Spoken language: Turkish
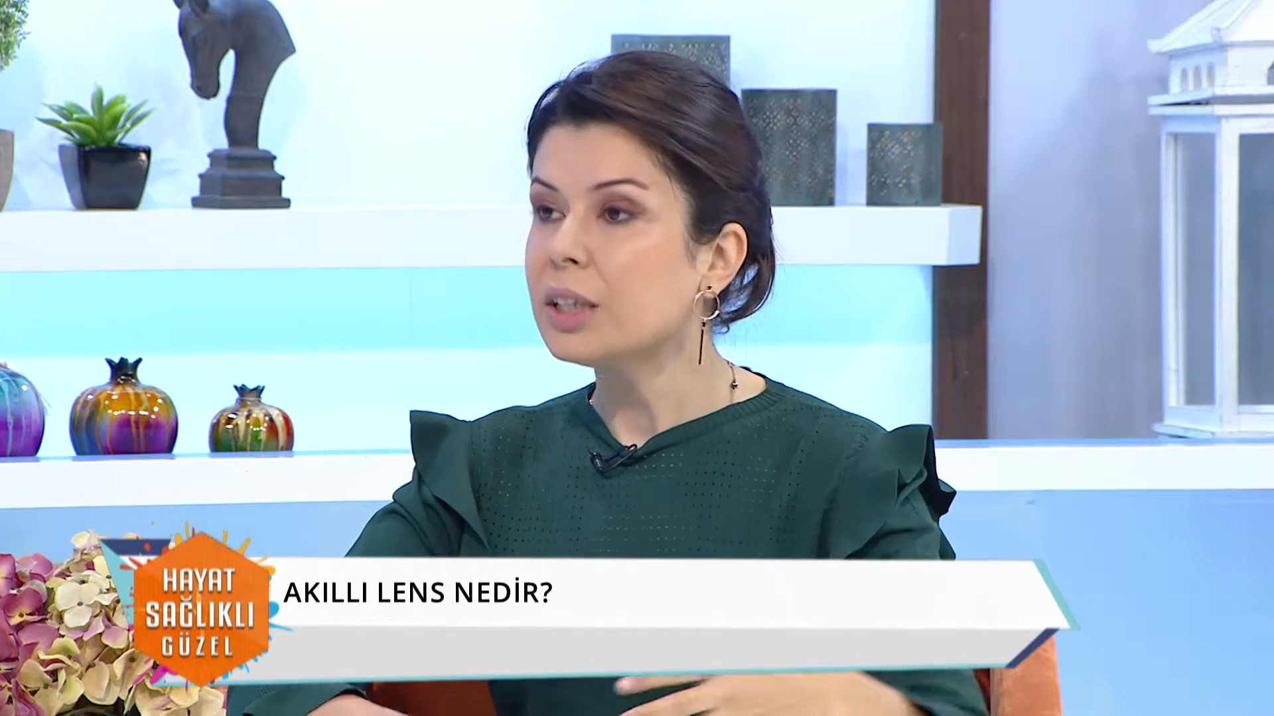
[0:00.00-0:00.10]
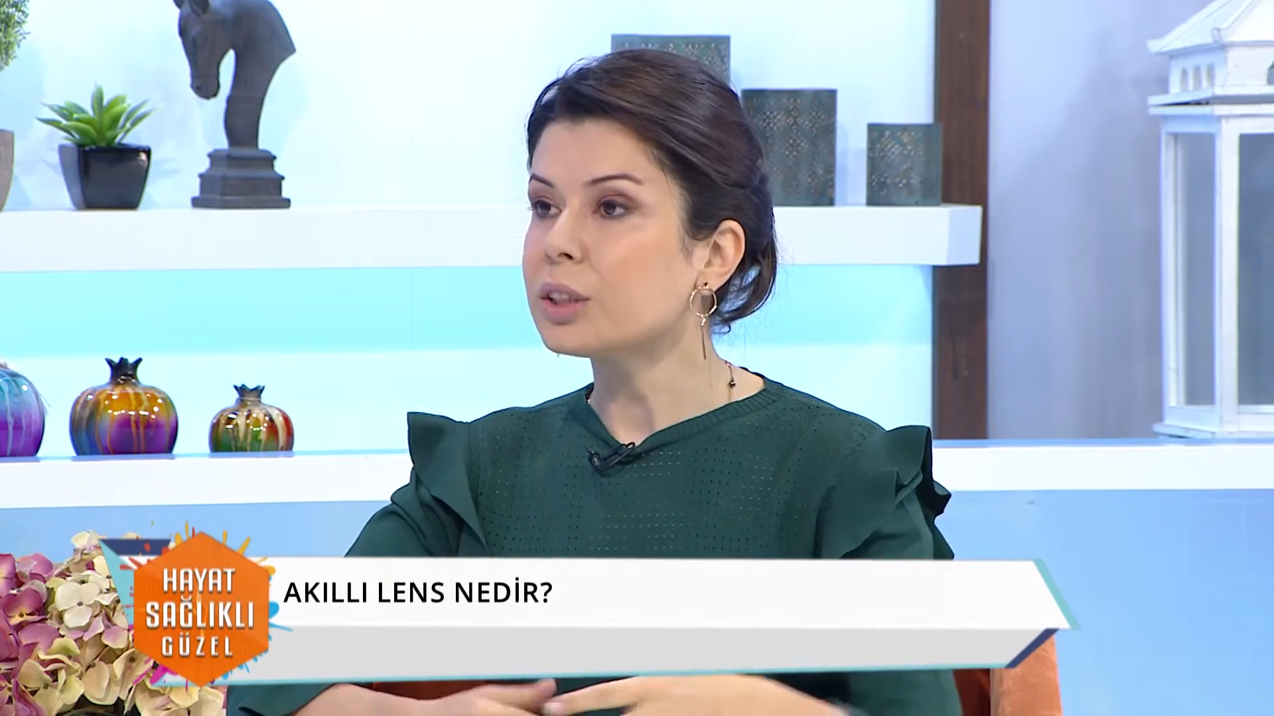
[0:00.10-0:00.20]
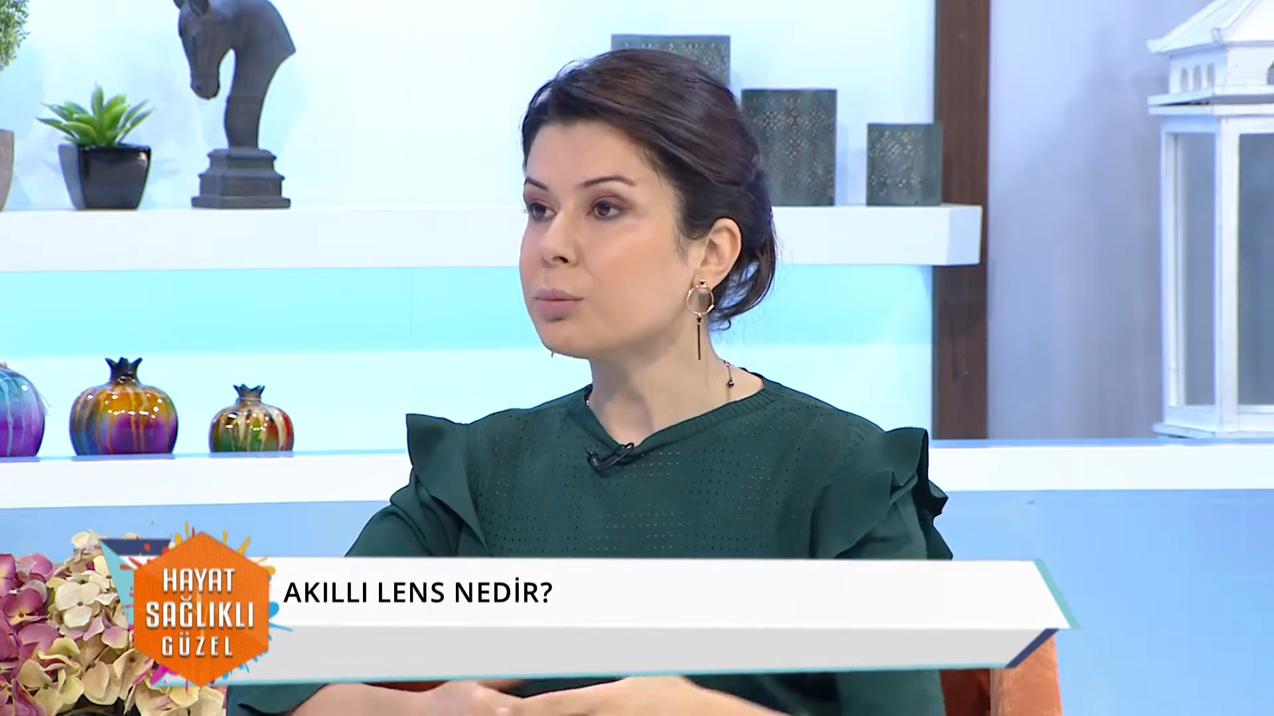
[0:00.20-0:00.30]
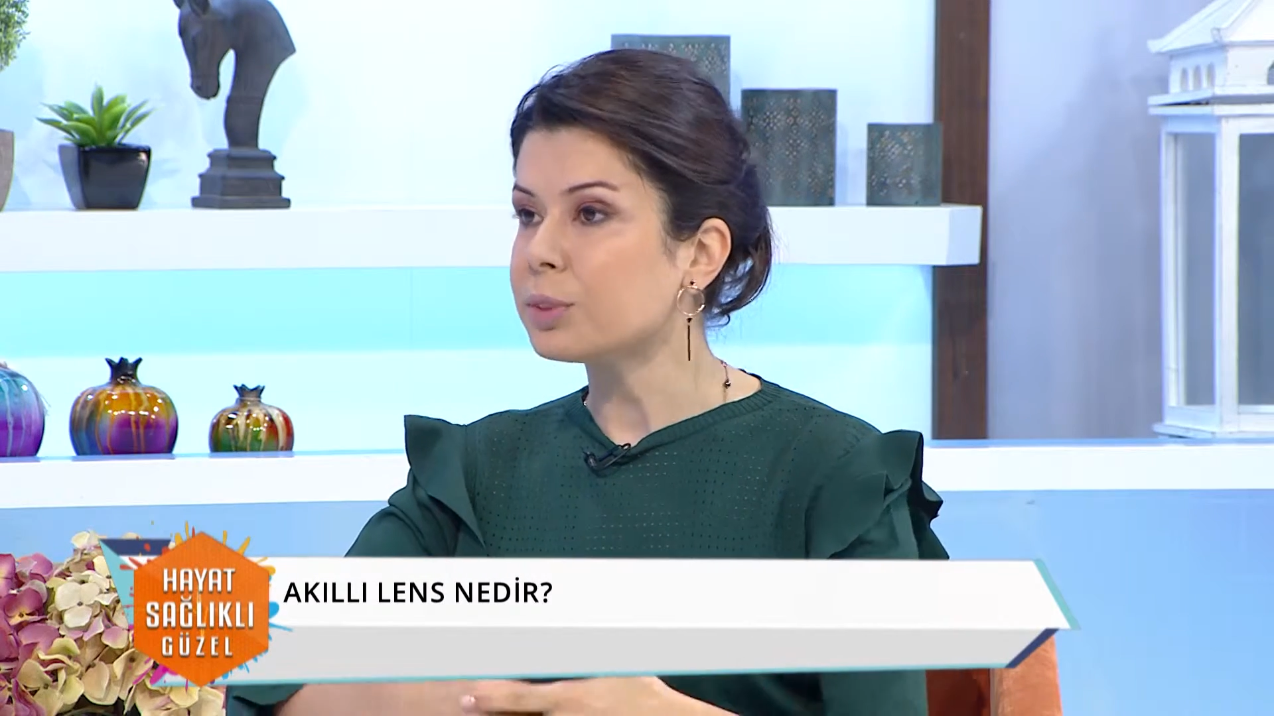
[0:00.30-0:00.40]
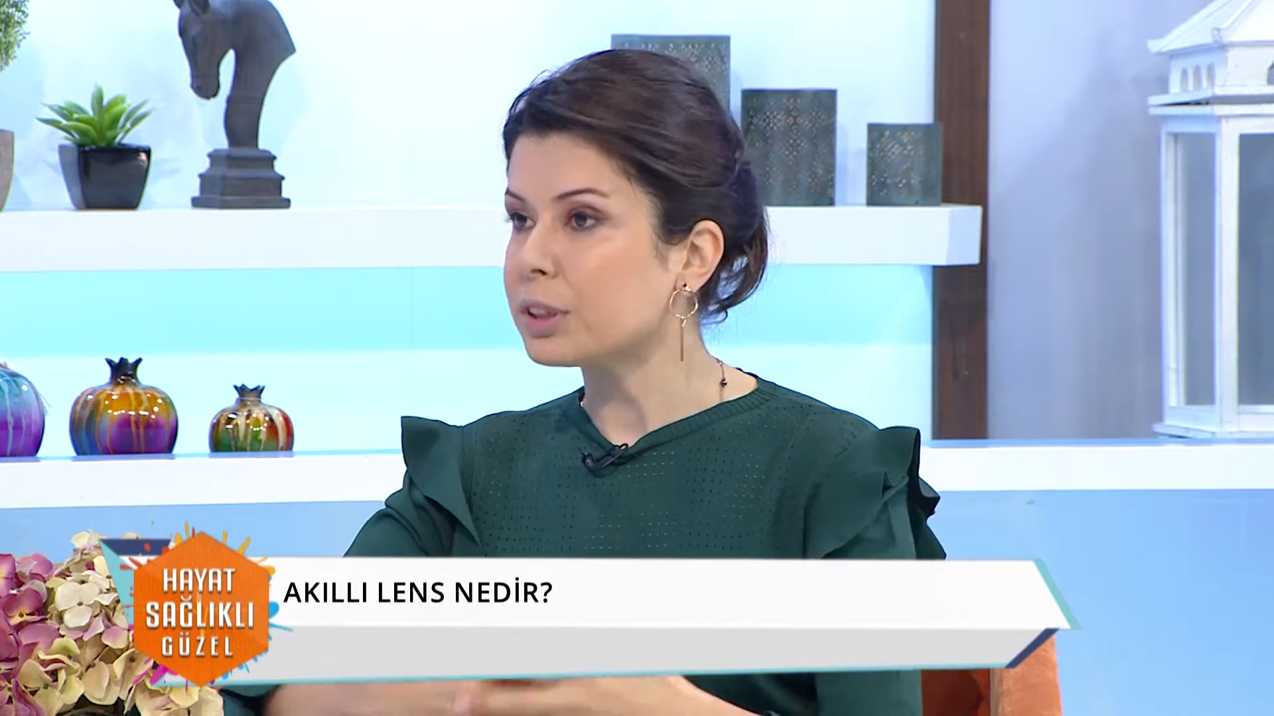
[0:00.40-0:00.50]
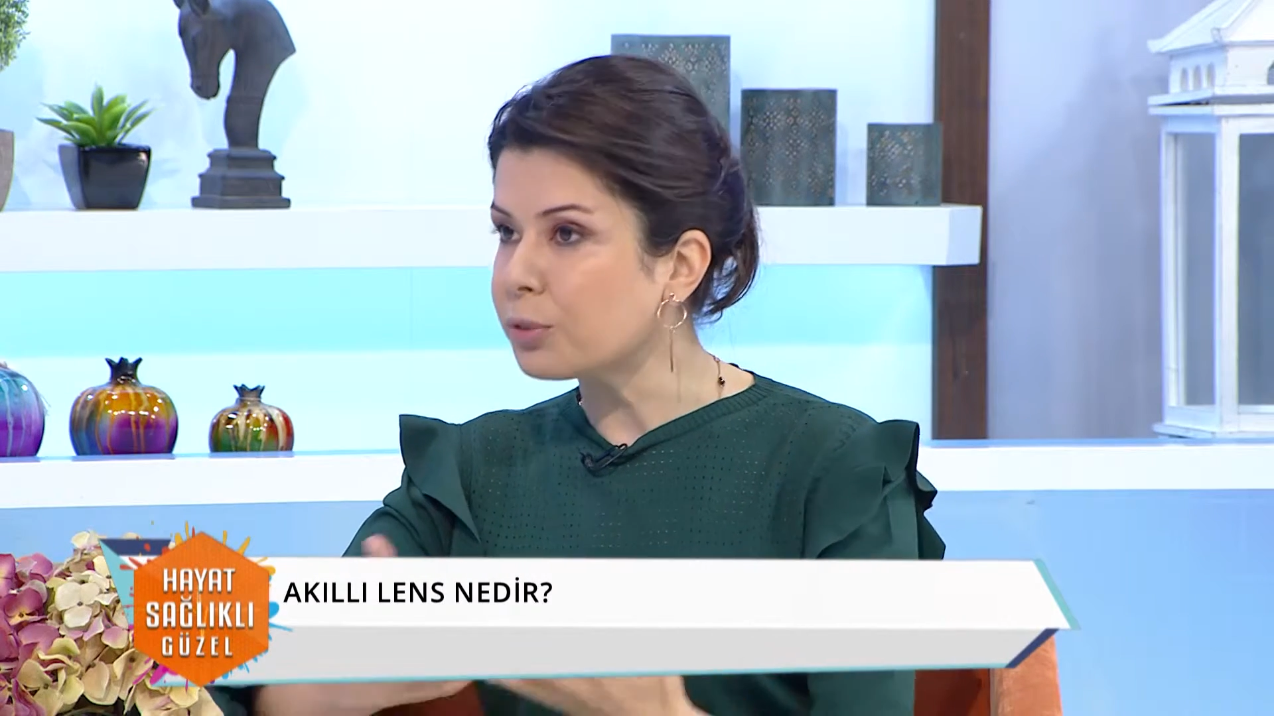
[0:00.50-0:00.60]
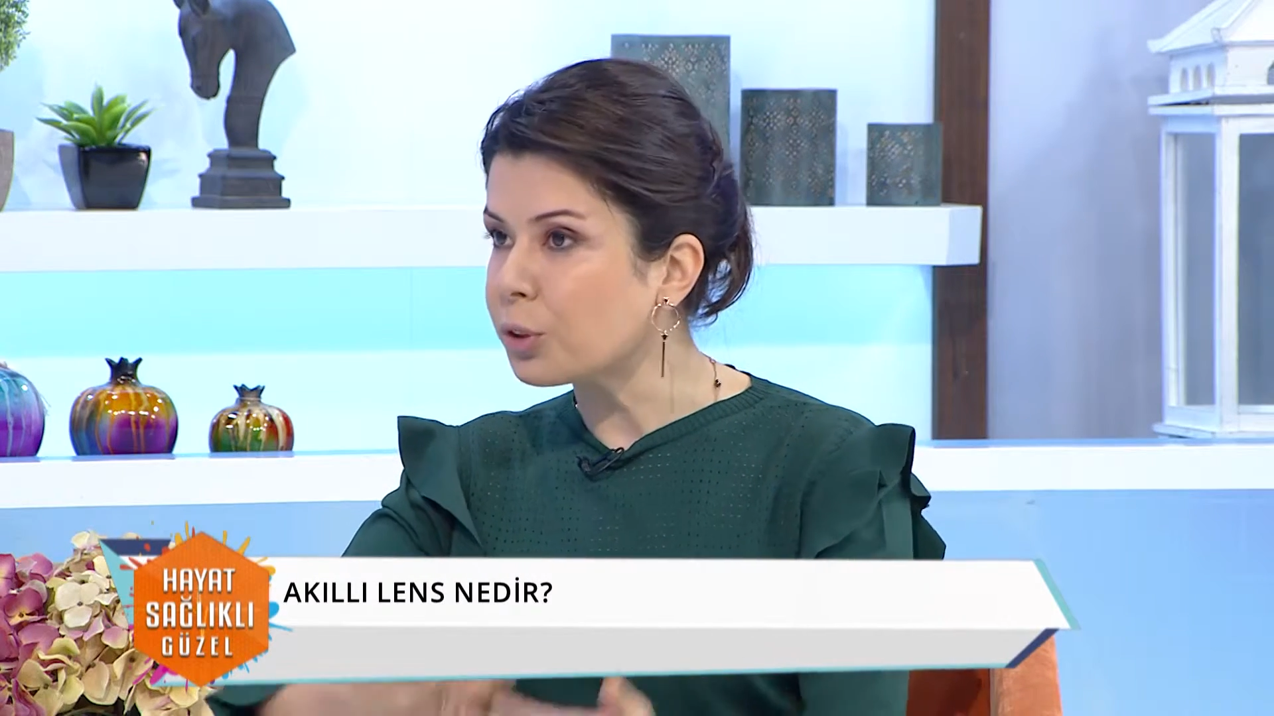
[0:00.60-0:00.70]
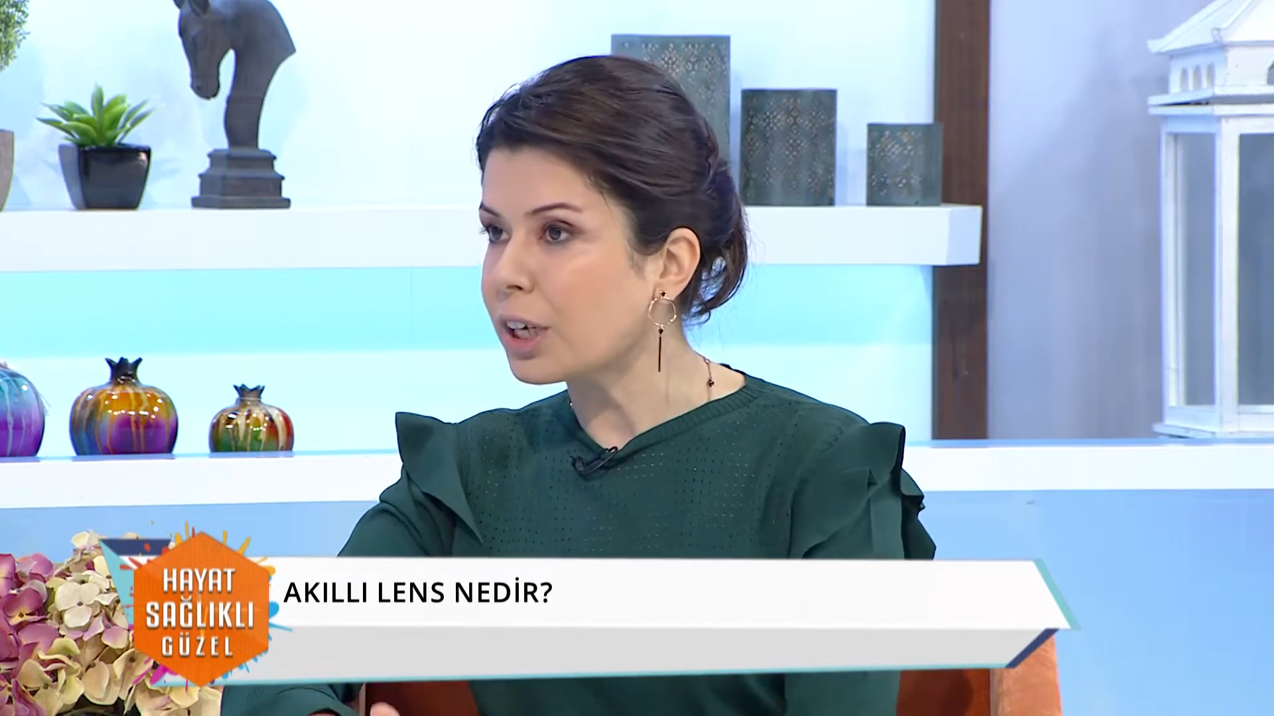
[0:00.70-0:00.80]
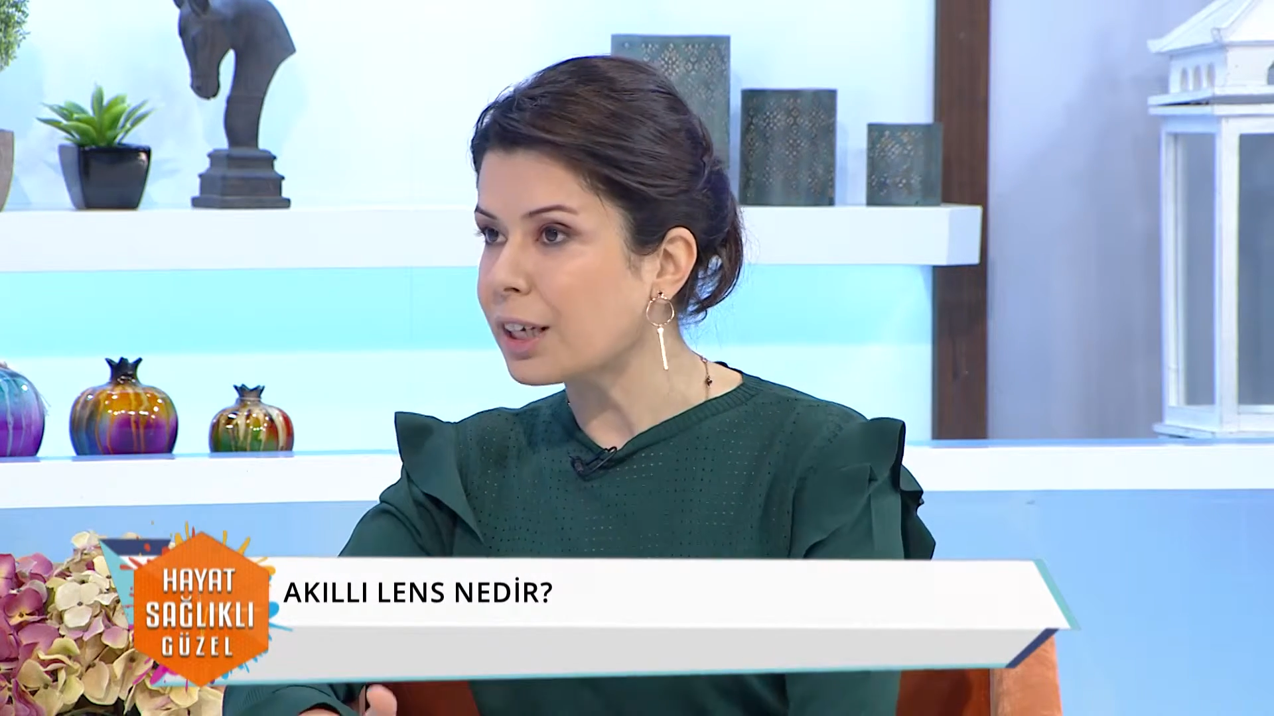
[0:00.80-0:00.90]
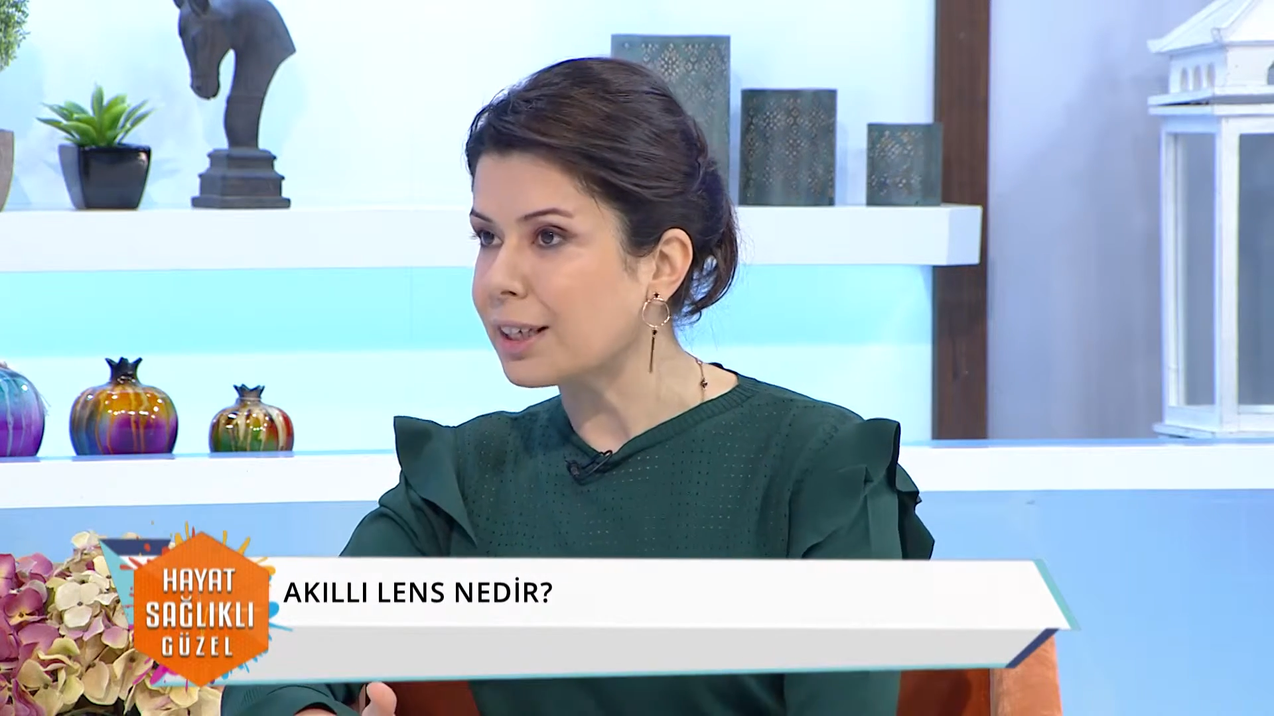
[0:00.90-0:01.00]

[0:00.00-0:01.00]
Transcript: Şimdi trifokal